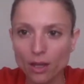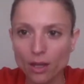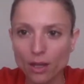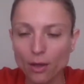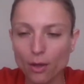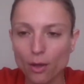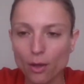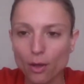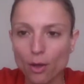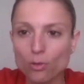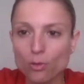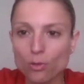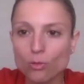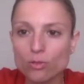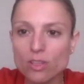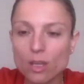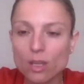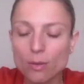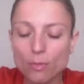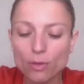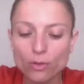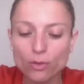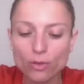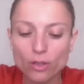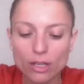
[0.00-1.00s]

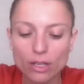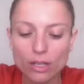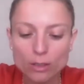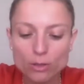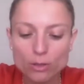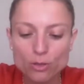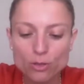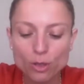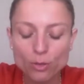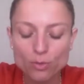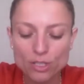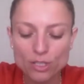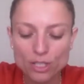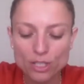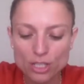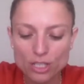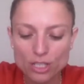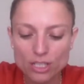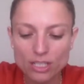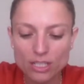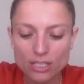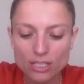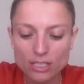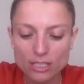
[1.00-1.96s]
notamment dans les lectures psychiques,